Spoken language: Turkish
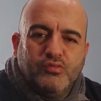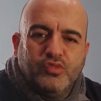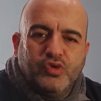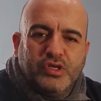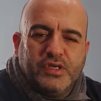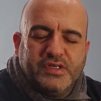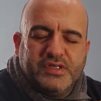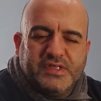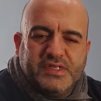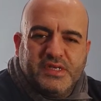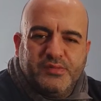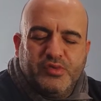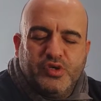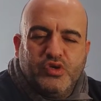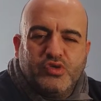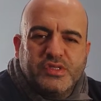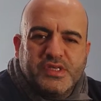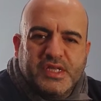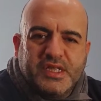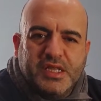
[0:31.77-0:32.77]
Burayı size bir
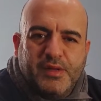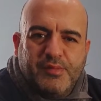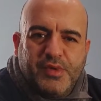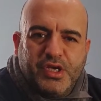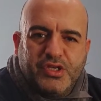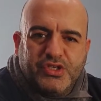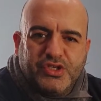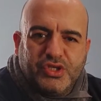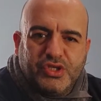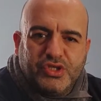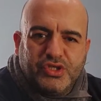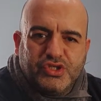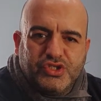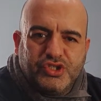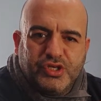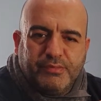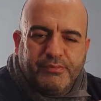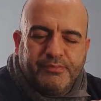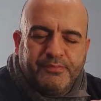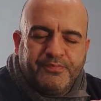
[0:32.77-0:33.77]
özetlemeye
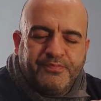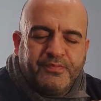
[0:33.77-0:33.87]
çalışacağım.